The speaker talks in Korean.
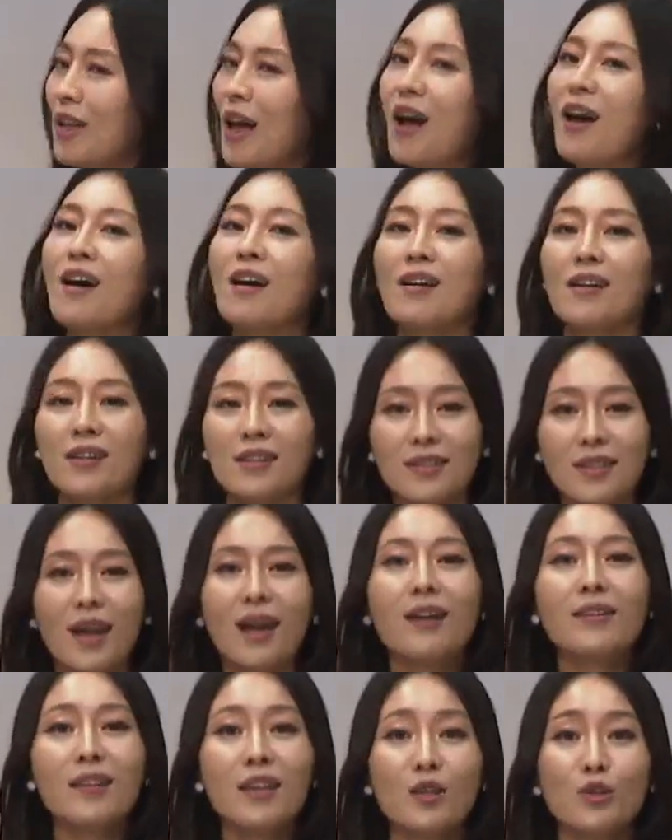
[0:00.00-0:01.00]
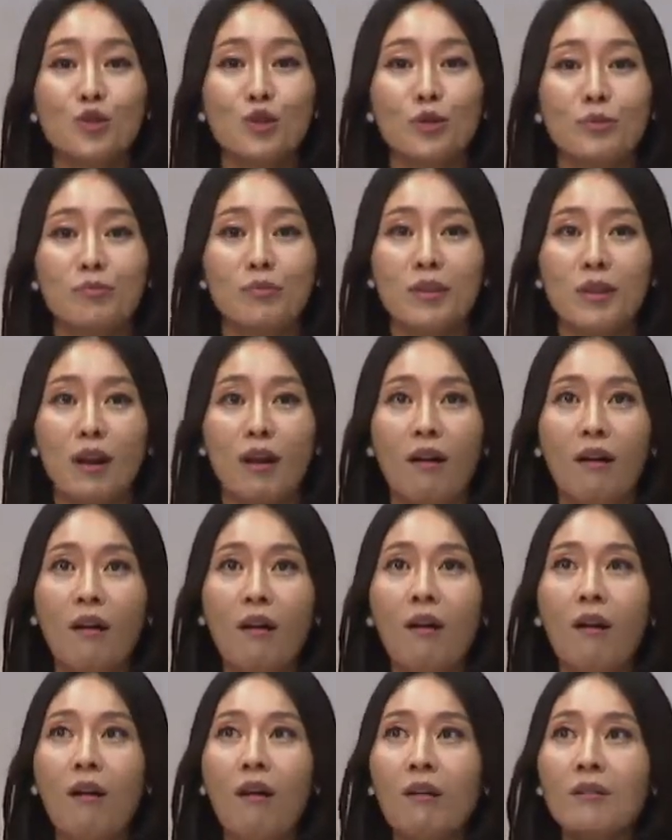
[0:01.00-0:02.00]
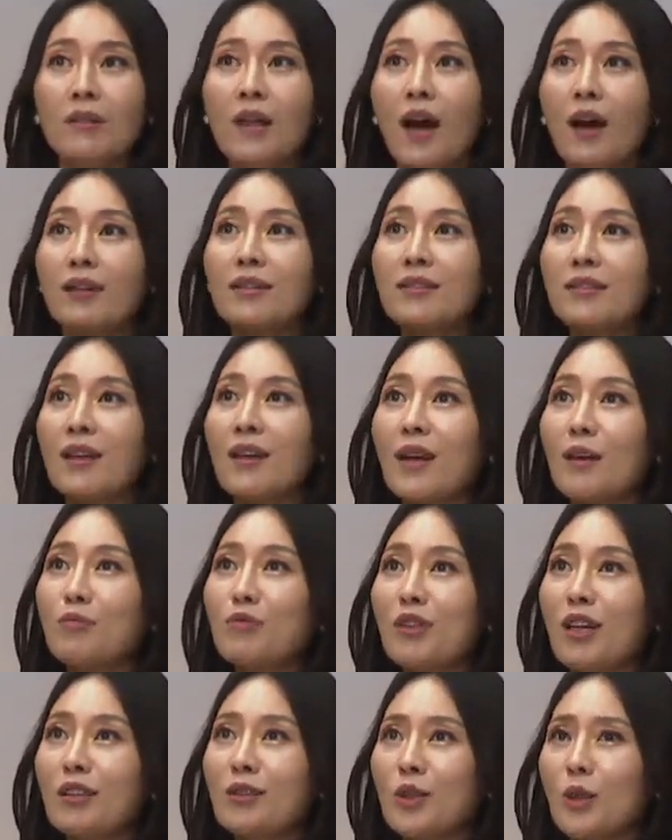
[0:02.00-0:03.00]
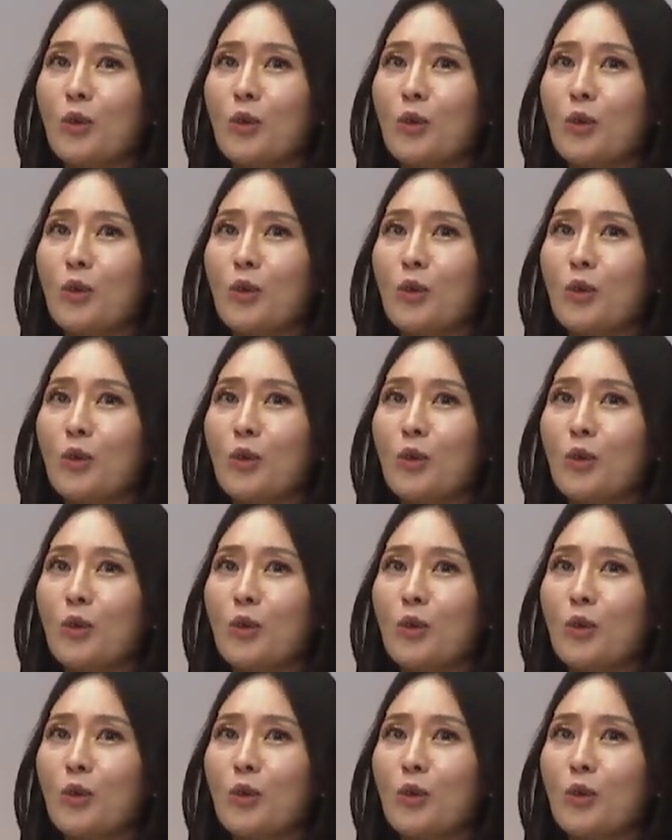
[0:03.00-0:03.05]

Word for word: 문화 사대주의입니다. 다른 나라 문화